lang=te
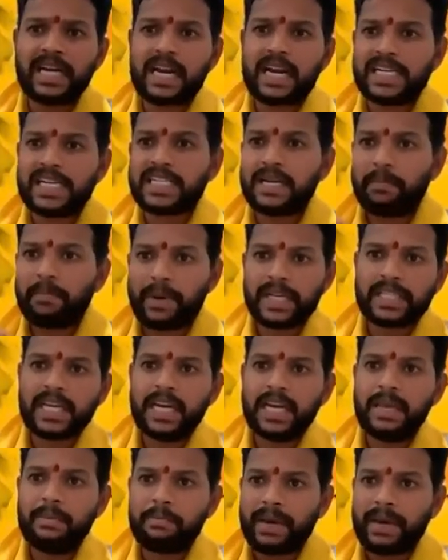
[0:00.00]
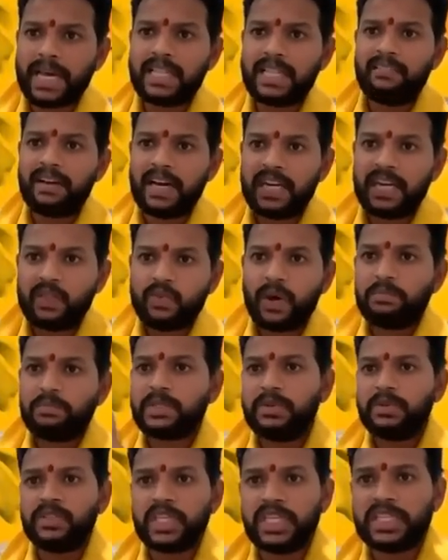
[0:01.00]
రాష్ట్ర ప్రజల్ని పేదవాళ్ళని
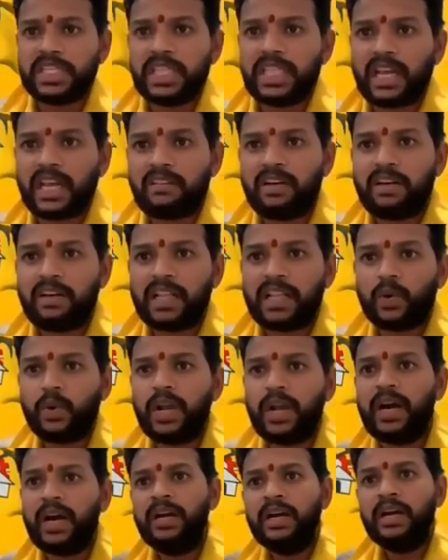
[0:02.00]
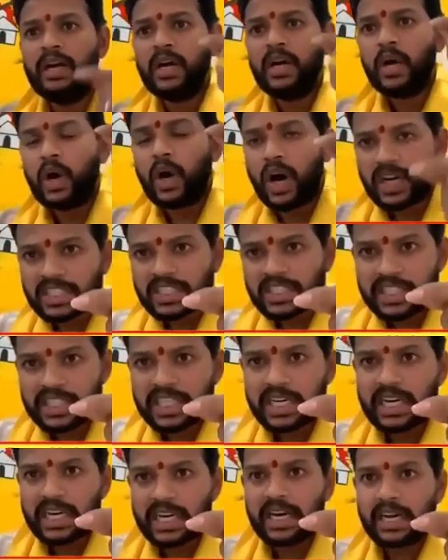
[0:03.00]
ధ్వంసం చేసిన తర్వాత కూడా
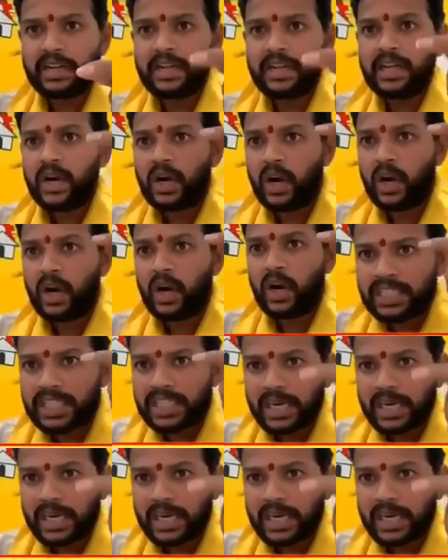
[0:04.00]
ఆక్సిజన్ కానీ ఆక్సిజన్